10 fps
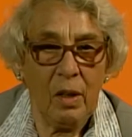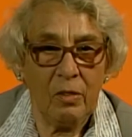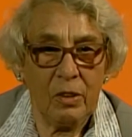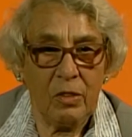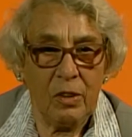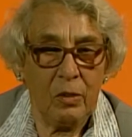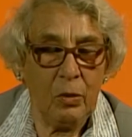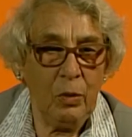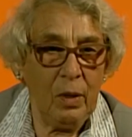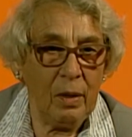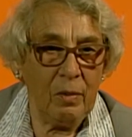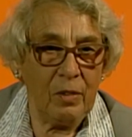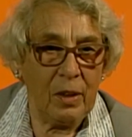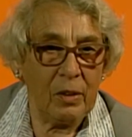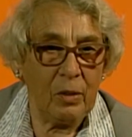Was hinzukam,
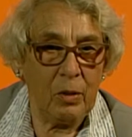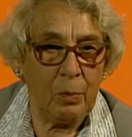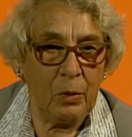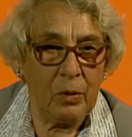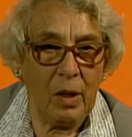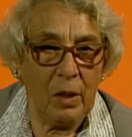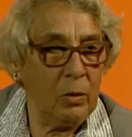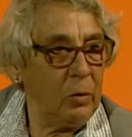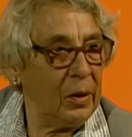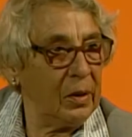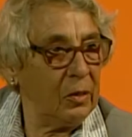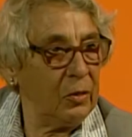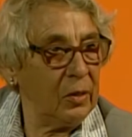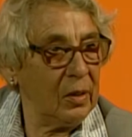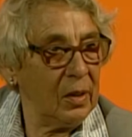waren noch brutale
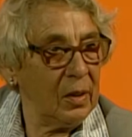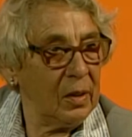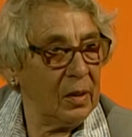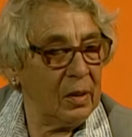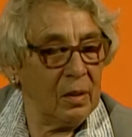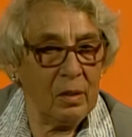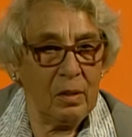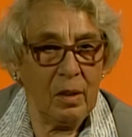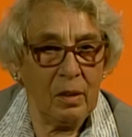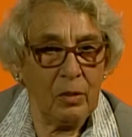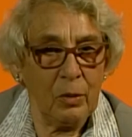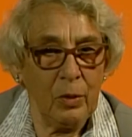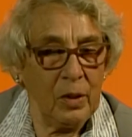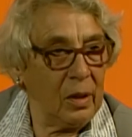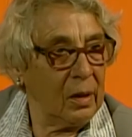Übergriffe äh, der
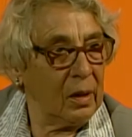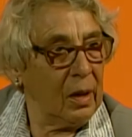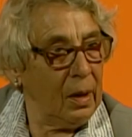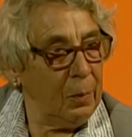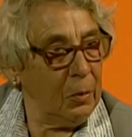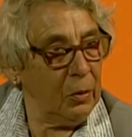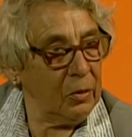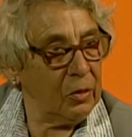sogenannten Kapos.